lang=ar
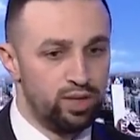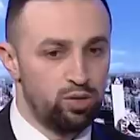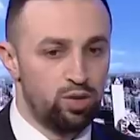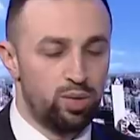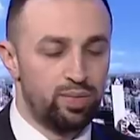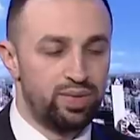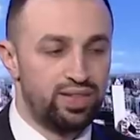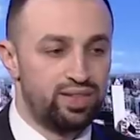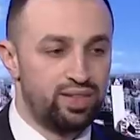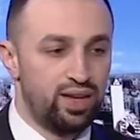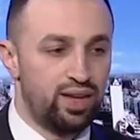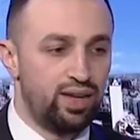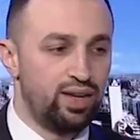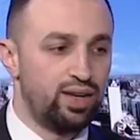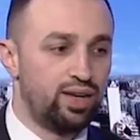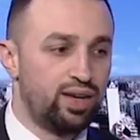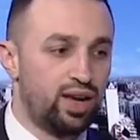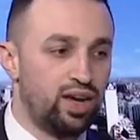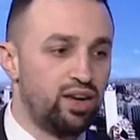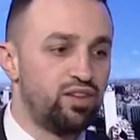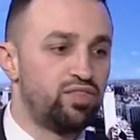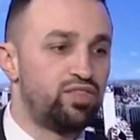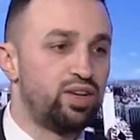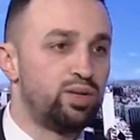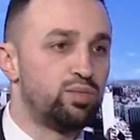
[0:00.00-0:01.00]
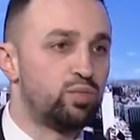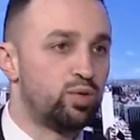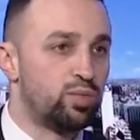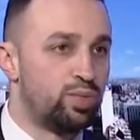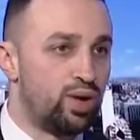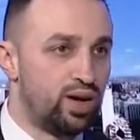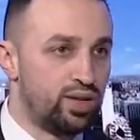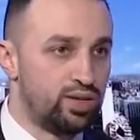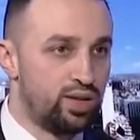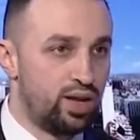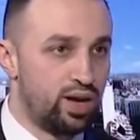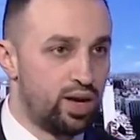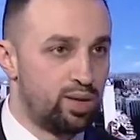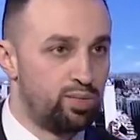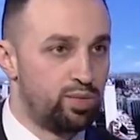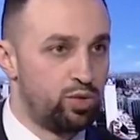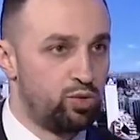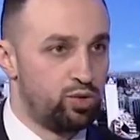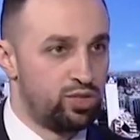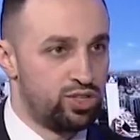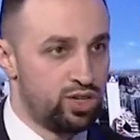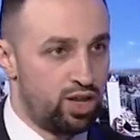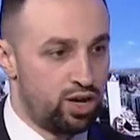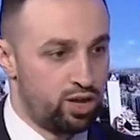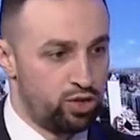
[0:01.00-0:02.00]
وبالتالي كان في مبادره من
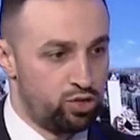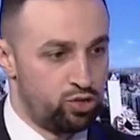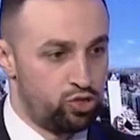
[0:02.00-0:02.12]
وزاره